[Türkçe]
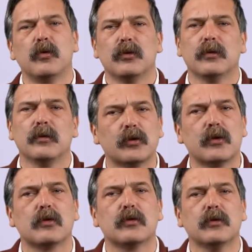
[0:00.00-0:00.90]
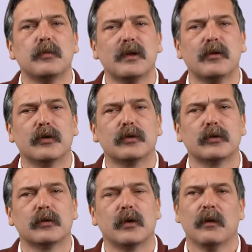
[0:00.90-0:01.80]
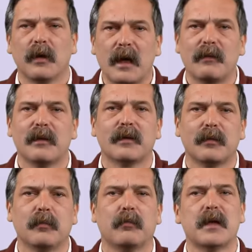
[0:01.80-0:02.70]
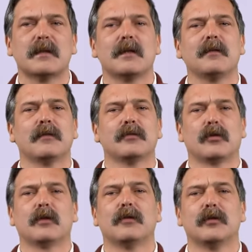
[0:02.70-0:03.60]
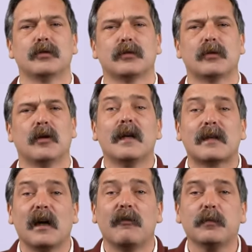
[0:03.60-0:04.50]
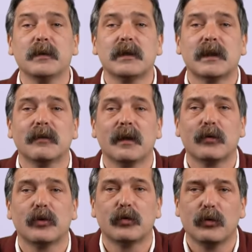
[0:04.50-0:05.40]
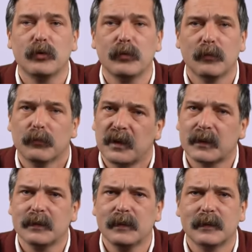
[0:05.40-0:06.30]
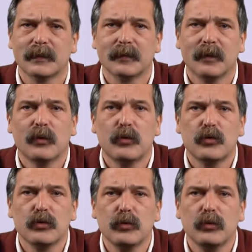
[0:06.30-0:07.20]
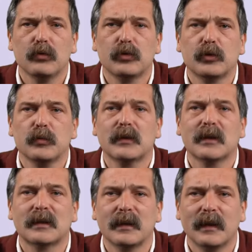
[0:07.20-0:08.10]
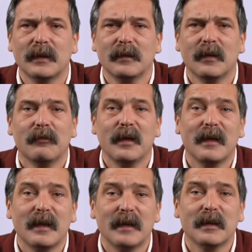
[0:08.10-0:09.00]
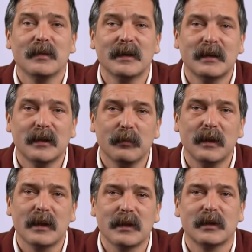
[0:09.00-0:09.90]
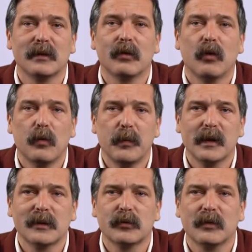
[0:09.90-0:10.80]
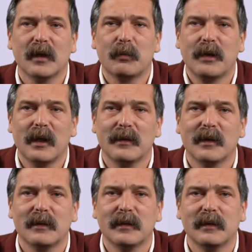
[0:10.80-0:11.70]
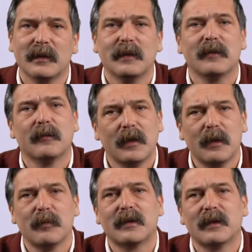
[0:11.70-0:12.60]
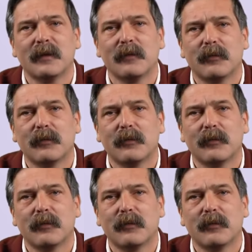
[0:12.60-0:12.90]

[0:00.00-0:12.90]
bunun zor olduğunu biliyoruz. Ve evet, bazen zorlanıyoruz. Etrafımızı çeviren kötülüğün farkındayız. Gücünü üstümüzde sınayan ve irademizi kırmak için operasyonlar planlayanların da elbette